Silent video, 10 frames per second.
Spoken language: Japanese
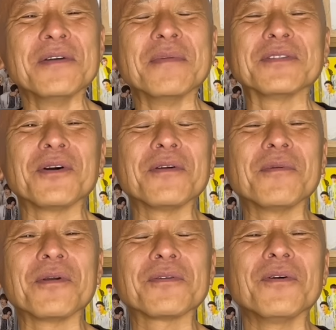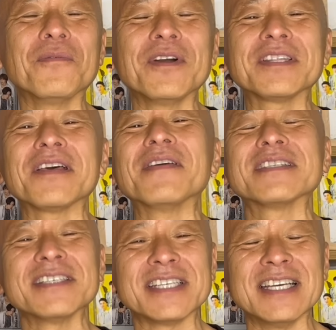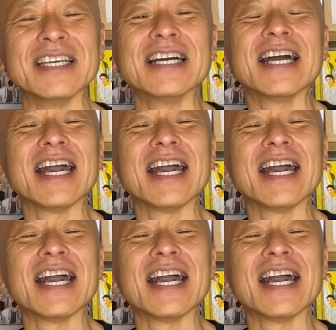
まあ、どれもよく覚えてますし、